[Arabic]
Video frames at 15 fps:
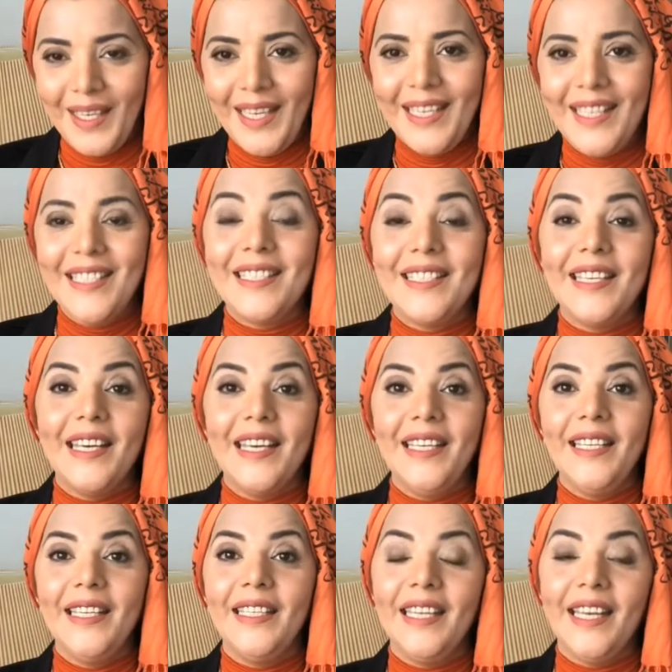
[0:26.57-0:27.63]

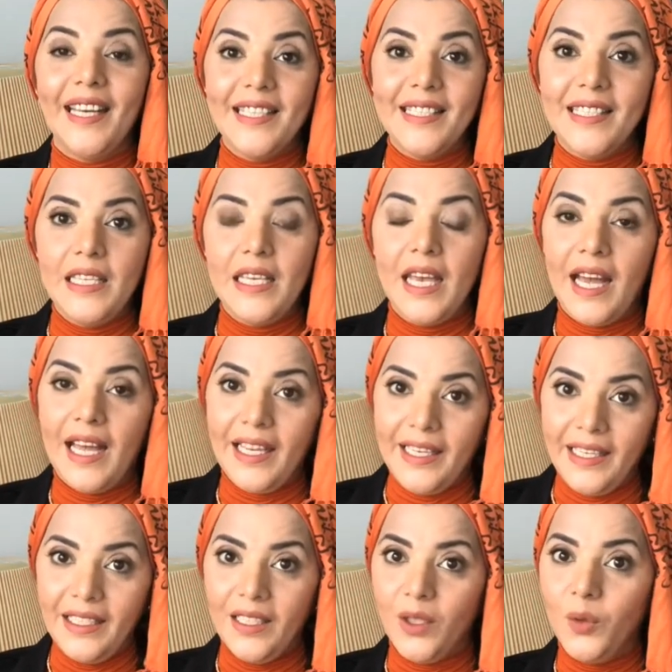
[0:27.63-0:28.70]
ازاي نغذي
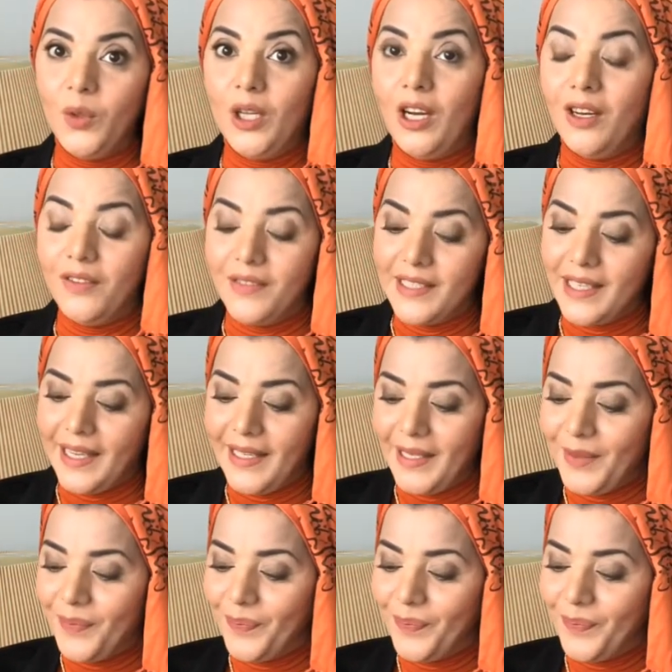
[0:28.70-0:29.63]
عقلنا ونحافظ عليه